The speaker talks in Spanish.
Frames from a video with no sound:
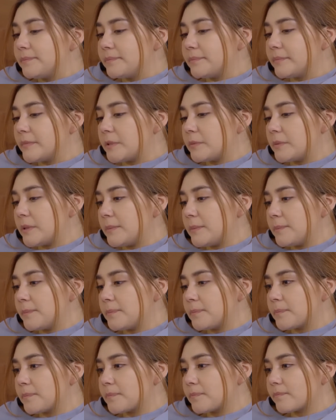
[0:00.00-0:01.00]
Mami,
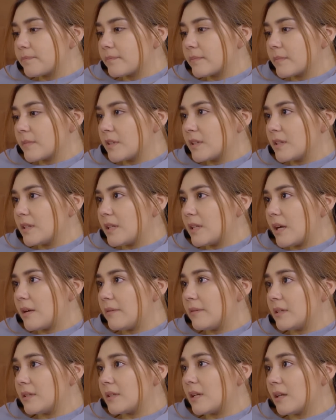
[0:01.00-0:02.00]

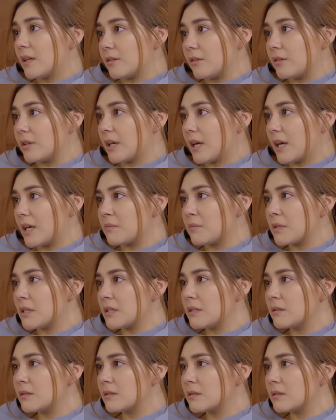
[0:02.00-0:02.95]
¿saben algo de Jaime?